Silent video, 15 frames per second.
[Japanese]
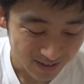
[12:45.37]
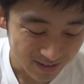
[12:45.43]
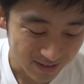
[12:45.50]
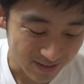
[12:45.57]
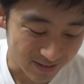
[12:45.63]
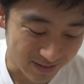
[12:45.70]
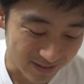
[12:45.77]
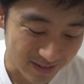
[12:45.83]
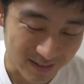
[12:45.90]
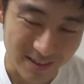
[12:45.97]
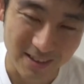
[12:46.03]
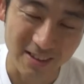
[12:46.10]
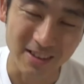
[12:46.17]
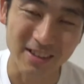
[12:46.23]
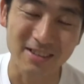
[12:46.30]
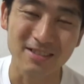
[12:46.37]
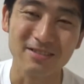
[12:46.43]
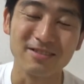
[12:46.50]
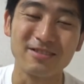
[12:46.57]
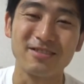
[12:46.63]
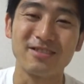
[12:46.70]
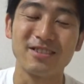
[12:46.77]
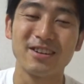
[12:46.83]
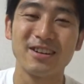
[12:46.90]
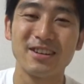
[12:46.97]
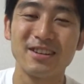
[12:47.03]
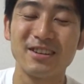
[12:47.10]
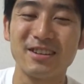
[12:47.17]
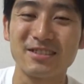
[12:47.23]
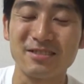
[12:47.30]
そうですねあそこ
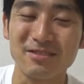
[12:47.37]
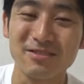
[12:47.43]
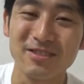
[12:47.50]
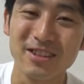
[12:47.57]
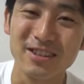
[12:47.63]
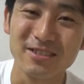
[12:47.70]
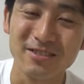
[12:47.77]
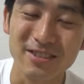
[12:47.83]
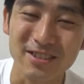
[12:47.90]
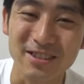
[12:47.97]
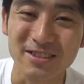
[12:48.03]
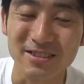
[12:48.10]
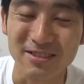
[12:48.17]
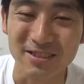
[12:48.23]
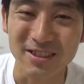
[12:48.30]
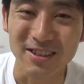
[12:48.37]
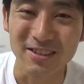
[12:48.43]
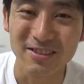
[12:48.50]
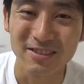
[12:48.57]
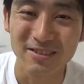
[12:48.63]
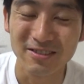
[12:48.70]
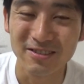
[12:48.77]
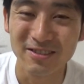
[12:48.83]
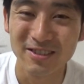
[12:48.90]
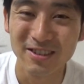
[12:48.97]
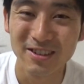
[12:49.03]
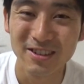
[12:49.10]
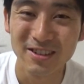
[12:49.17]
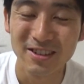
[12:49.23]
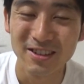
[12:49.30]
があそこは良かったですよね
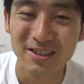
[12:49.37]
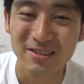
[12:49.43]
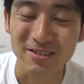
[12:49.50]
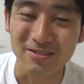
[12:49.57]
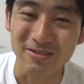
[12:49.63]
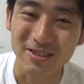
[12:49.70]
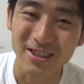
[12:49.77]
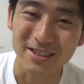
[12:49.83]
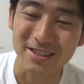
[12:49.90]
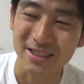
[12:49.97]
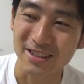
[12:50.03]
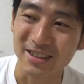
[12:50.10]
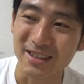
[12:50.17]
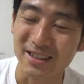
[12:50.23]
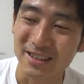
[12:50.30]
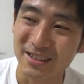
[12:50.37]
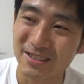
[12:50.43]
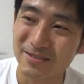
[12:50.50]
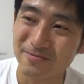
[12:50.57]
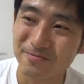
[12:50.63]
そのお母さんが